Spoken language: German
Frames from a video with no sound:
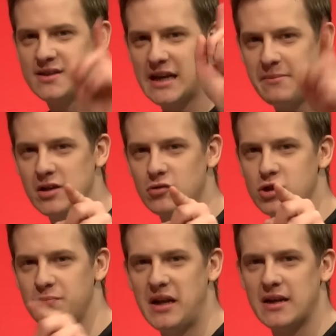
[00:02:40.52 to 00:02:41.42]
10 Millionen
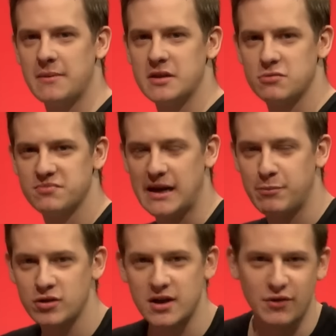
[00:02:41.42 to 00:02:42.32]
Spieler damals zum
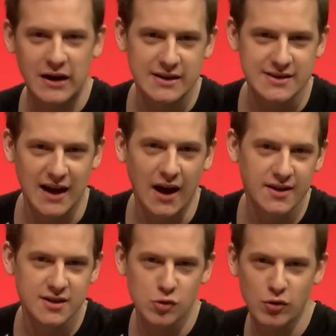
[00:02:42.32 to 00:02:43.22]
Zeitpunkt. Der Trailer ist gar
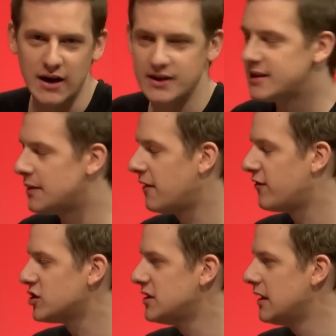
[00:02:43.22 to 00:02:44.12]
nicht so alt. Da hat man
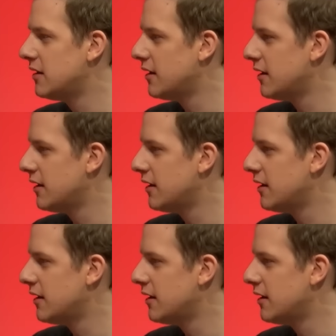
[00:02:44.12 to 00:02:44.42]
verschiedene